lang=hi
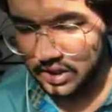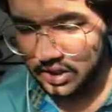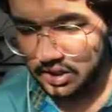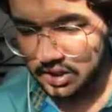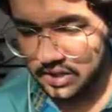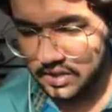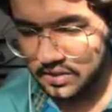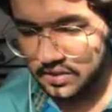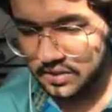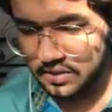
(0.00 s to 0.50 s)

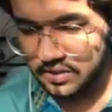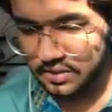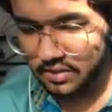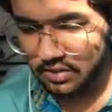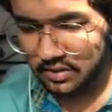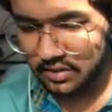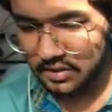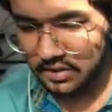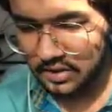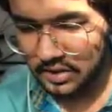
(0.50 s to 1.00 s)
गलीस
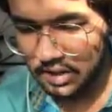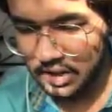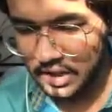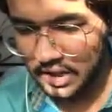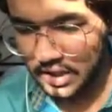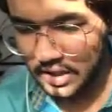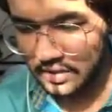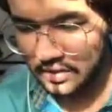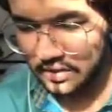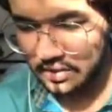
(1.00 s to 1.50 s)

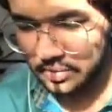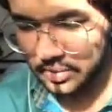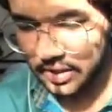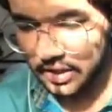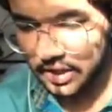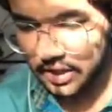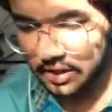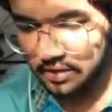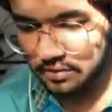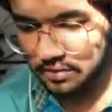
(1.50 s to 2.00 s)

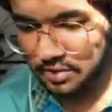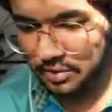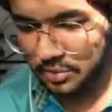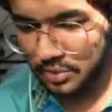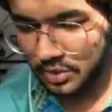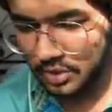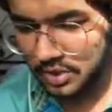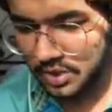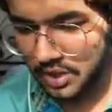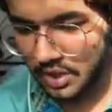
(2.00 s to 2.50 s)
गलाजत फैलाई
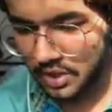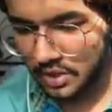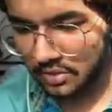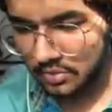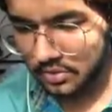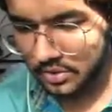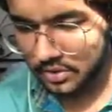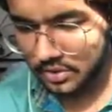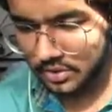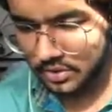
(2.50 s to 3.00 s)
हुई है पूरे
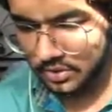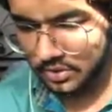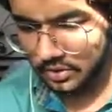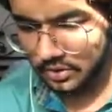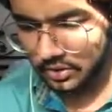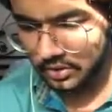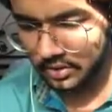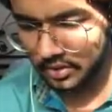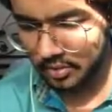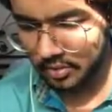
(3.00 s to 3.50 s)
शहर में
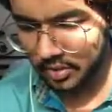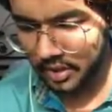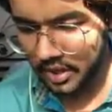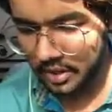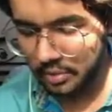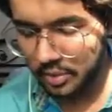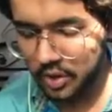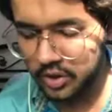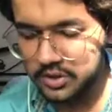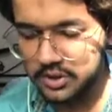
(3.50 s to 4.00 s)
ये
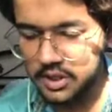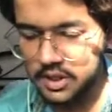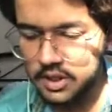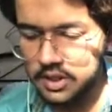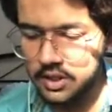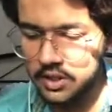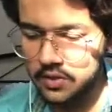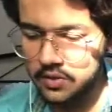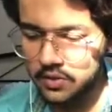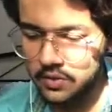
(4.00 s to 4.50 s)
सप्लाई बॉक्स
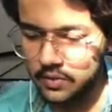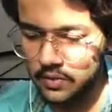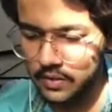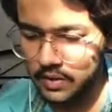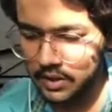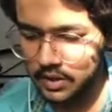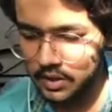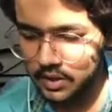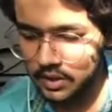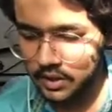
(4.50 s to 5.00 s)
है ना जहाँ से
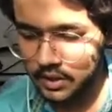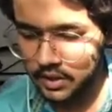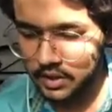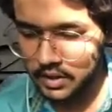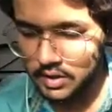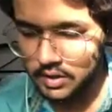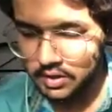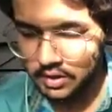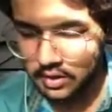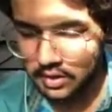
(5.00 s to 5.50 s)
धुआं निकल
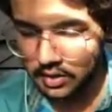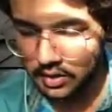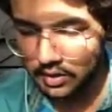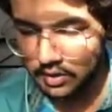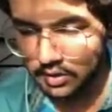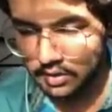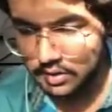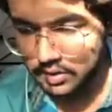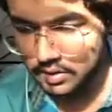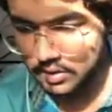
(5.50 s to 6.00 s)
रहा है हाँ
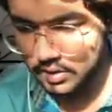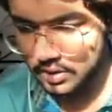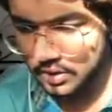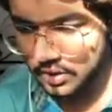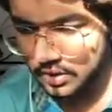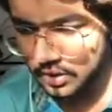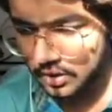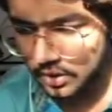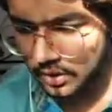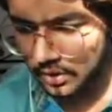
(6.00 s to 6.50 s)
हाँ हाँ
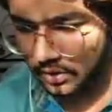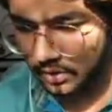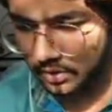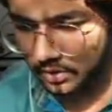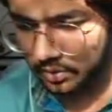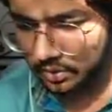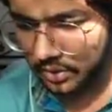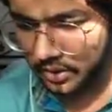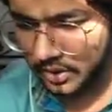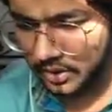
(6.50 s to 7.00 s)

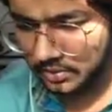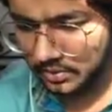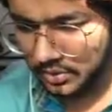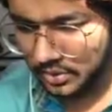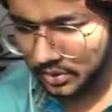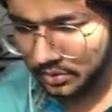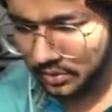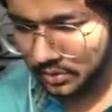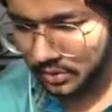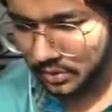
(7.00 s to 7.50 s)
और भाई
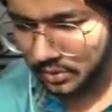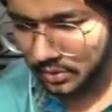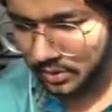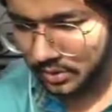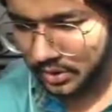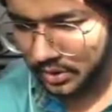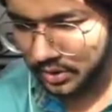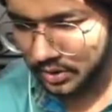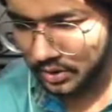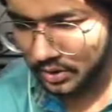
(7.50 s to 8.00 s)
मुझे वो
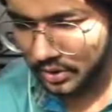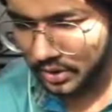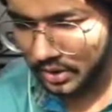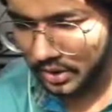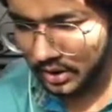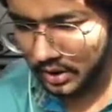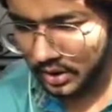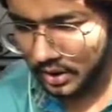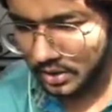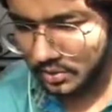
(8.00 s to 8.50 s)
उसके
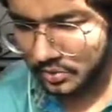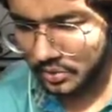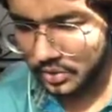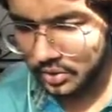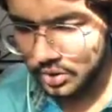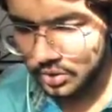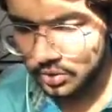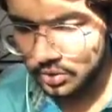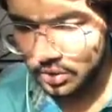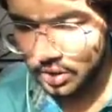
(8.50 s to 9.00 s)
शॉर्ट गन के
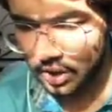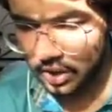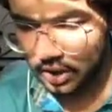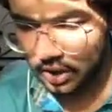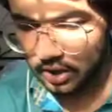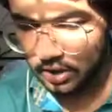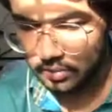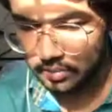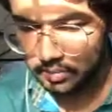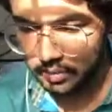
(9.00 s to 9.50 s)
एमओ दे दो
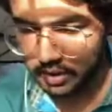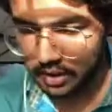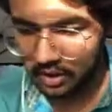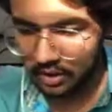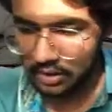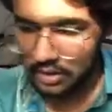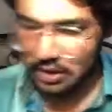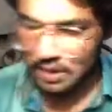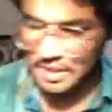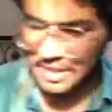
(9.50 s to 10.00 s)
यार
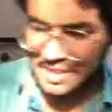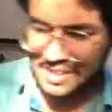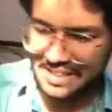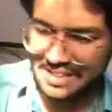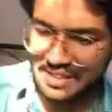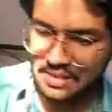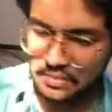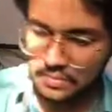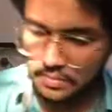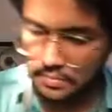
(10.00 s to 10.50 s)
बड़ी
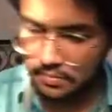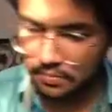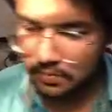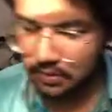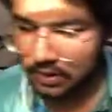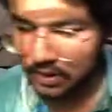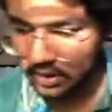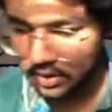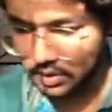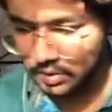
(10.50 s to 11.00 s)

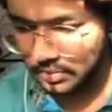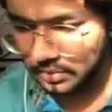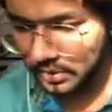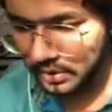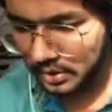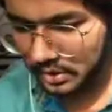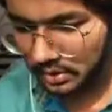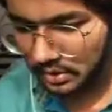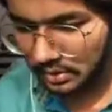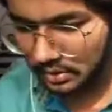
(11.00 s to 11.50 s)

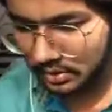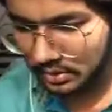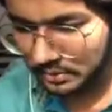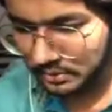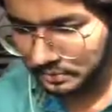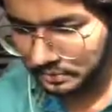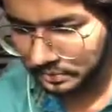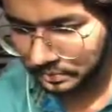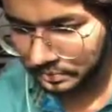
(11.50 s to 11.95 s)
मेहरबानी